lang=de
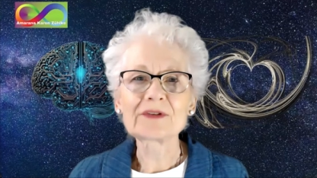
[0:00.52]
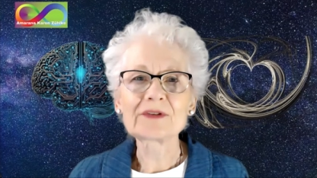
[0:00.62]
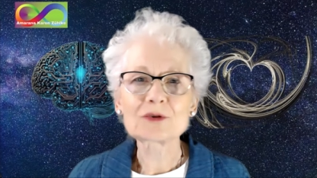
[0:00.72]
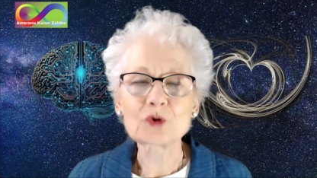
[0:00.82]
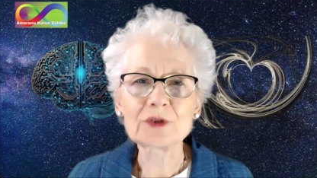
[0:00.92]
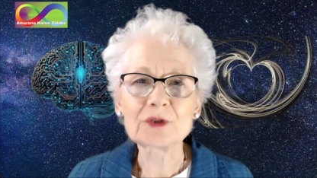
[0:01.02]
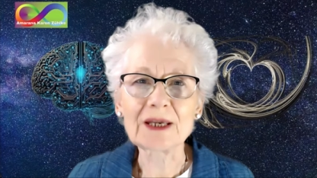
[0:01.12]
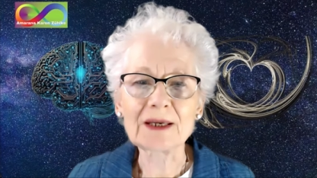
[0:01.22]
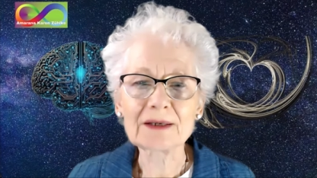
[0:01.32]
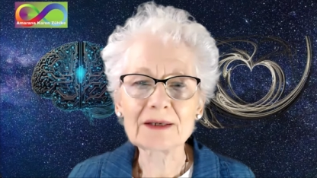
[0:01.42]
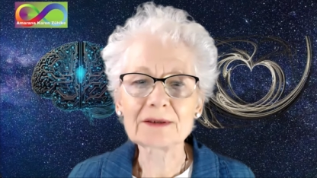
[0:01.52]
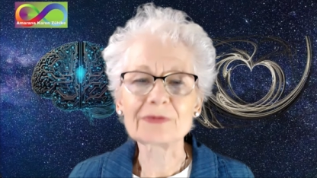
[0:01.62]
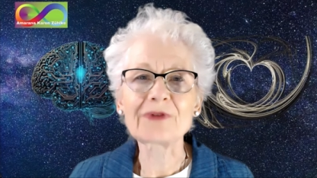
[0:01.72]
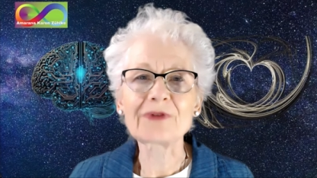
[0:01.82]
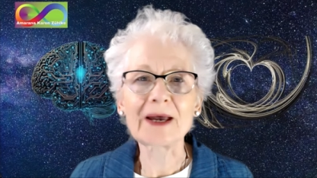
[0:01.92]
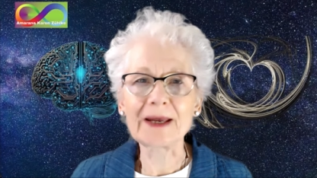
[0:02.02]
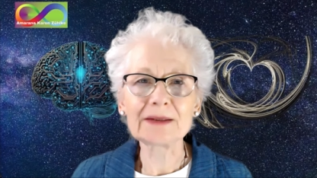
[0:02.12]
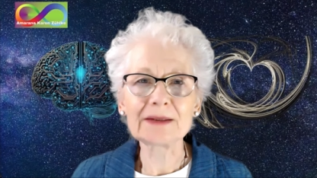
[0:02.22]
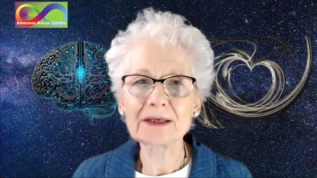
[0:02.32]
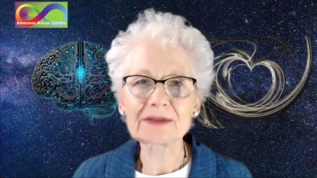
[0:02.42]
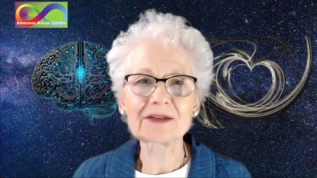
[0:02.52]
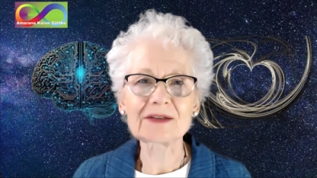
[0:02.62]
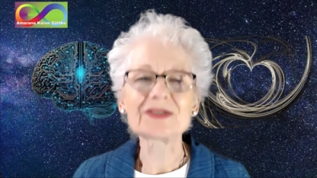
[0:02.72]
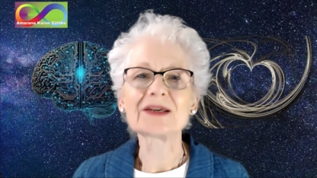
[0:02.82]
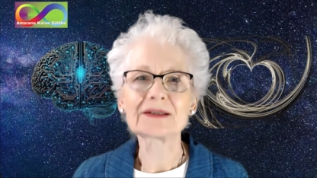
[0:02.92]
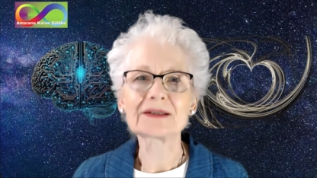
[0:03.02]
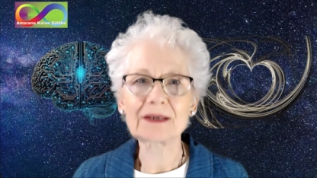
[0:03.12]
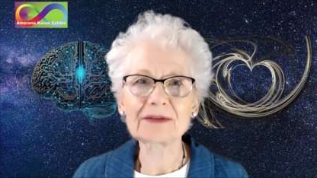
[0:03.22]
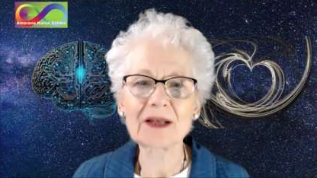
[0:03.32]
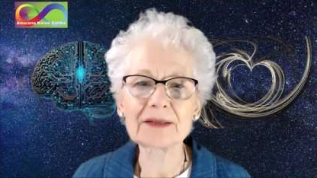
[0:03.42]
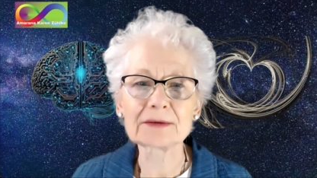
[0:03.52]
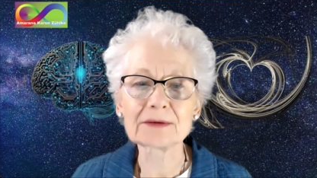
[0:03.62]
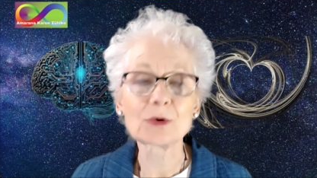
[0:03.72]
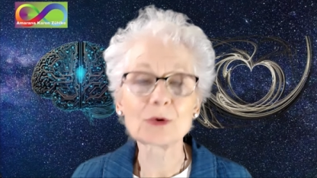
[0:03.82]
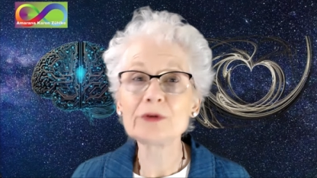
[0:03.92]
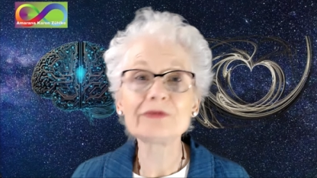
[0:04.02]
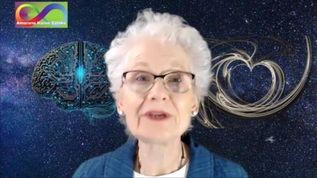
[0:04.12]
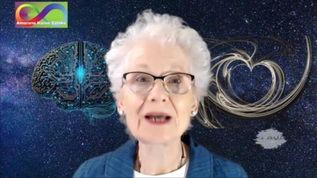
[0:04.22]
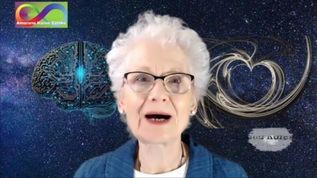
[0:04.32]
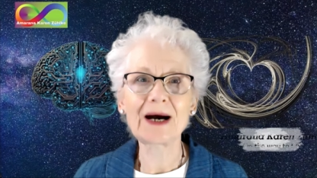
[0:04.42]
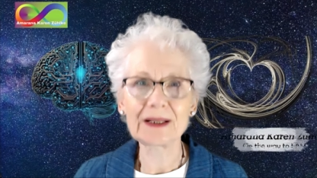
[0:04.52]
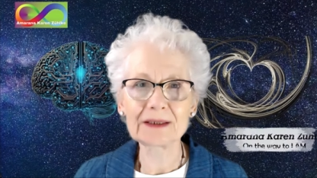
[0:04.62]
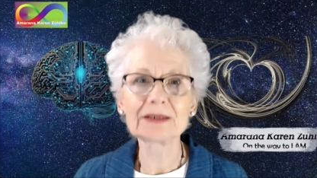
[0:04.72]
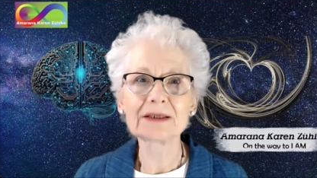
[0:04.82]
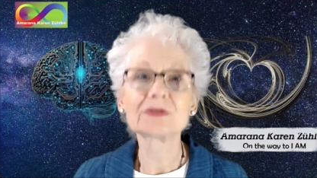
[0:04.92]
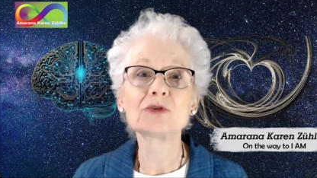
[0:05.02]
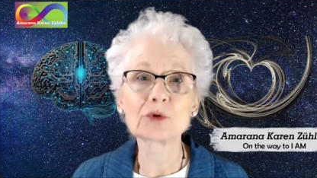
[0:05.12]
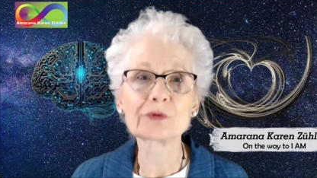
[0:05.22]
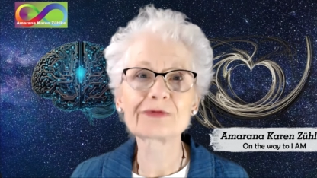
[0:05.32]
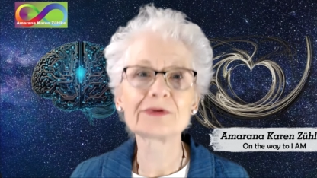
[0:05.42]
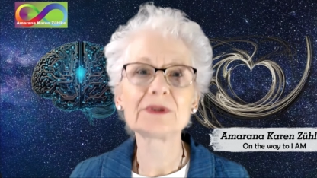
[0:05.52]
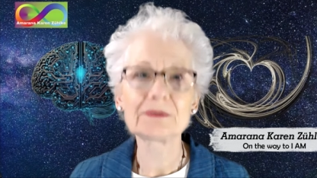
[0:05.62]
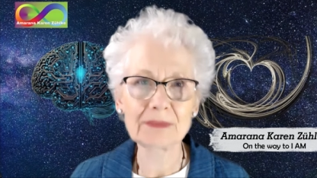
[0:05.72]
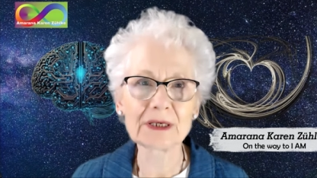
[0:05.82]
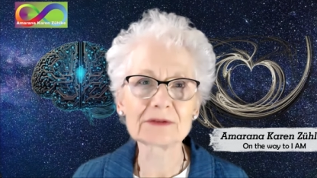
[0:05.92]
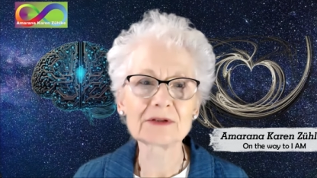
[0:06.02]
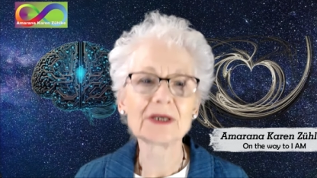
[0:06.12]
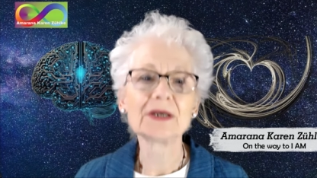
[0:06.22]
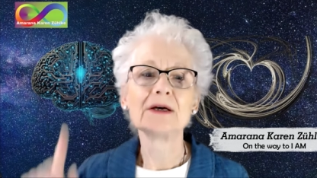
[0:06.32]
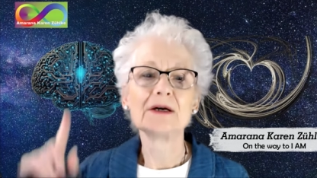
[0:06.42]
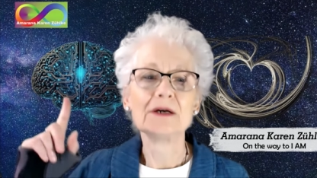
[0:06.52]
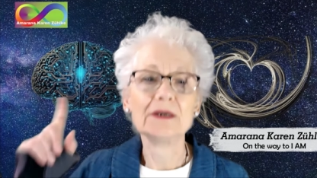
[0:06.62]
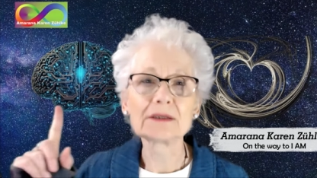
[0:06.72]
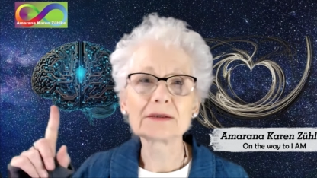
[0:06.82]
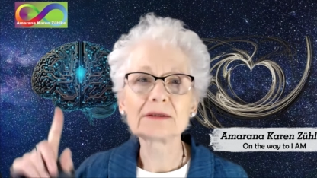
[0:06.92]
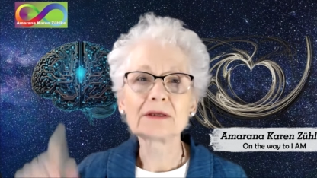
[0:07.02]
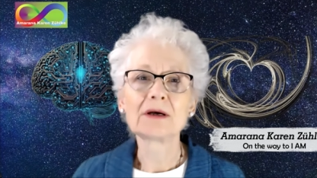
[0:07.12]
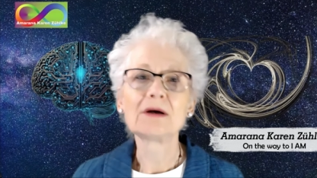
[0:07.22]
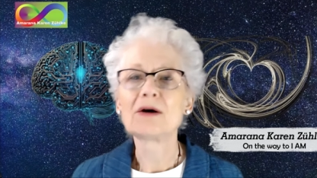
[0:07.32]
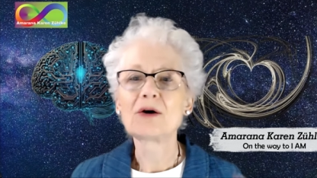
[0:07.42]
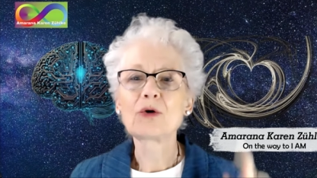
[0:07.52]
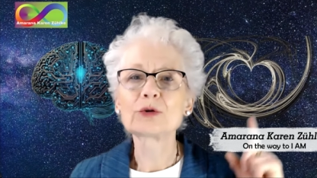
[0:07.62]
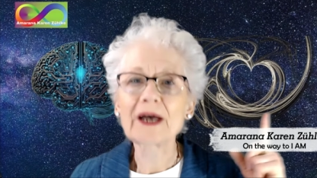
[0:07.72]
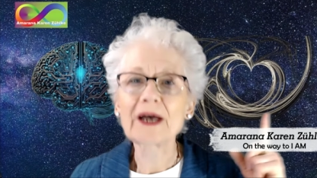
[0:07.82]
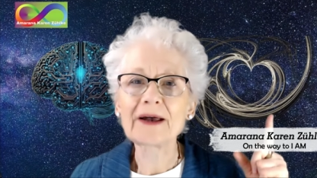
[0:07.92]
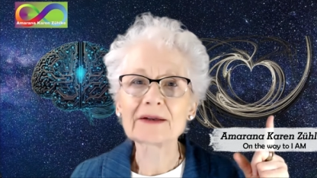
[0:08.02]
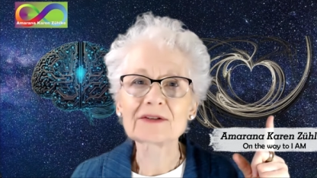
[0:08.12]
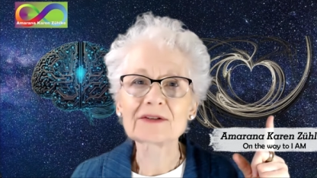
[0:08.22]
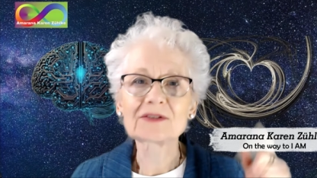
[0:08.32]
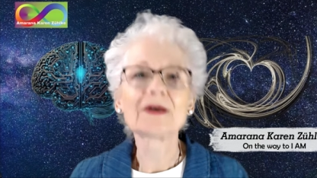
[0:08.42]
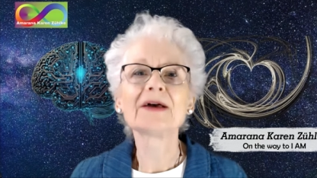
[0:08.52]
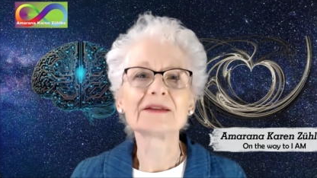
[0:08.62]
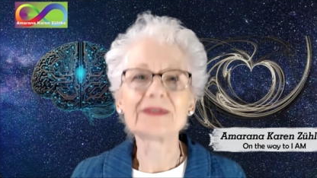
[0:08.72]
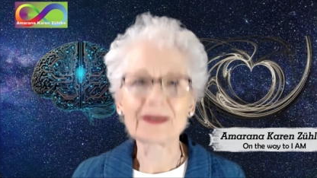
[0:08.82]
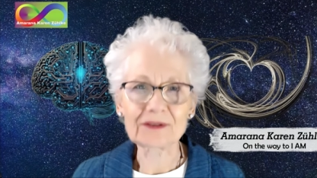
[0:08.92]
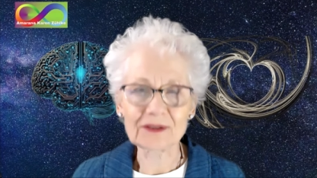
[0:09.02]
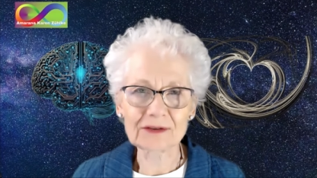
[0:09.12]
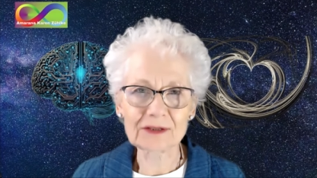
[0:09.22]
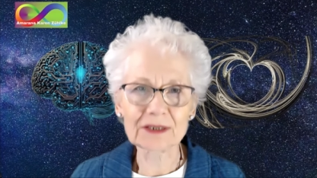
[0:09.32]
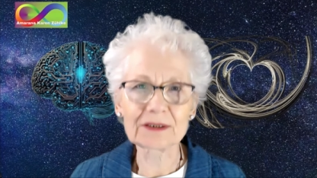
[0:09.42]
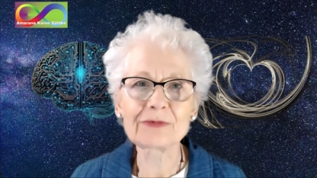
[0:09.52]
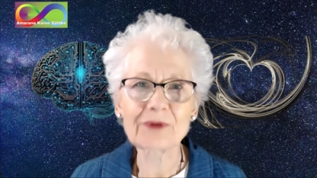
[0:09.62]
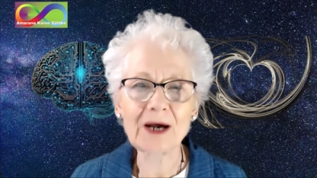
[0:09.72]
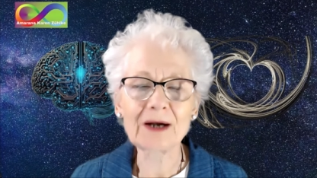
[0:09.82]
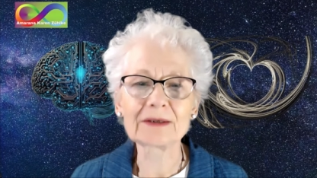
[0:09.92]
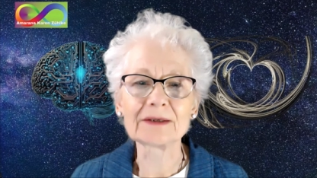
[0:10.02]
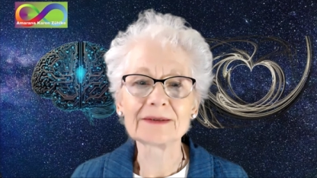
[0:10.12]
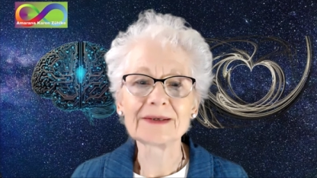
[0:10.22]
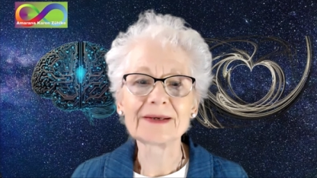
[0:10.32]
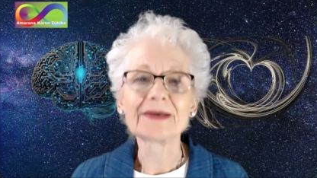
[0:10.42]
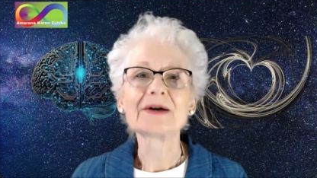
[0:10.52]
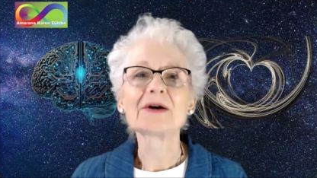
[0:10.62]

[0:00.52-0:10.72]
Unsere schöne Erde verändert sich rasant und wir alle dürfen mit. Hirn oder Herz? Das ist hier die Frage.